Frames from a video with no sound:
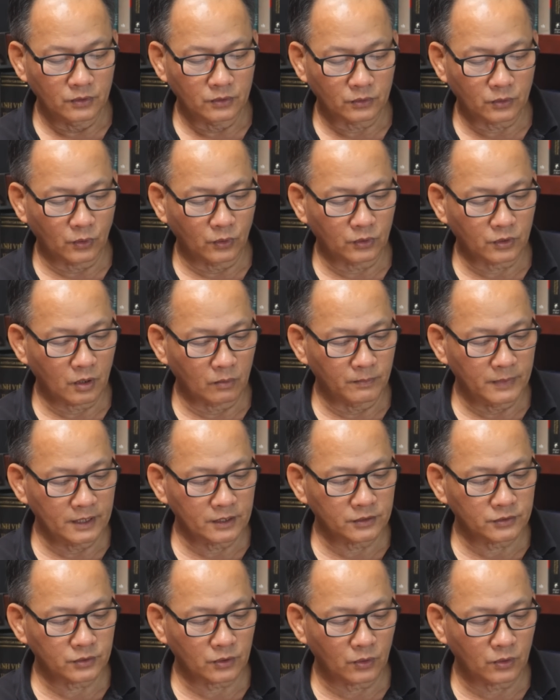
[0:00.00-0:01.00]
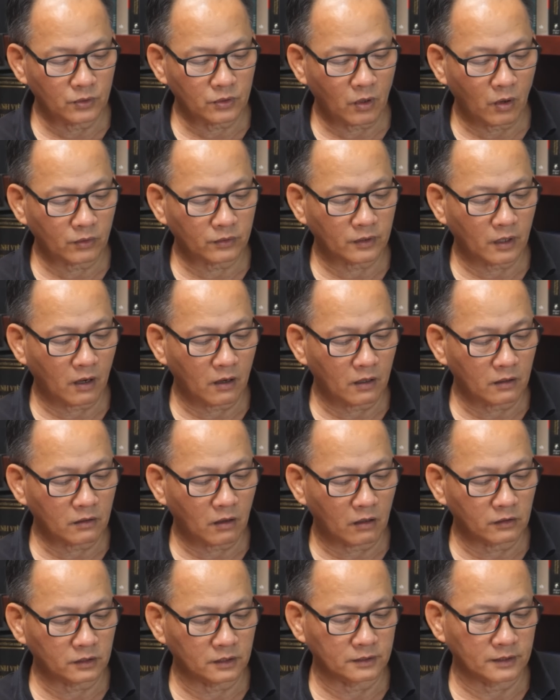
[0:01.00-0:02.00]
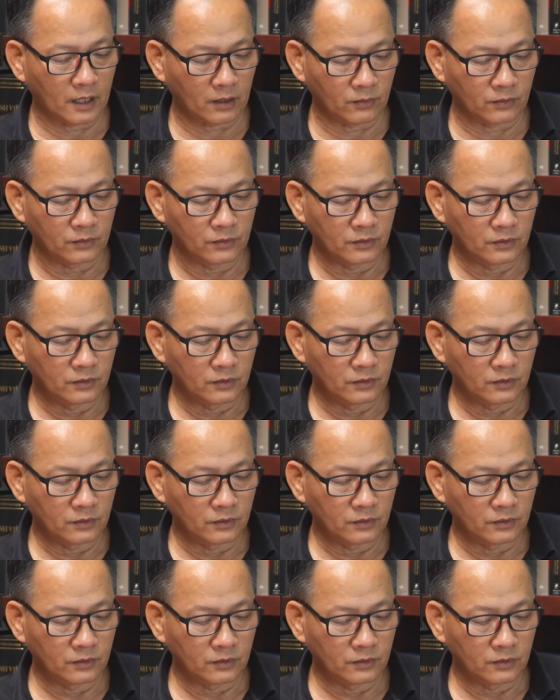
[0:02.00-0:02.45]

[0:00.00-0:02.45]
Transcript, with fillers: Tôi không biết số code đó có từ đâu.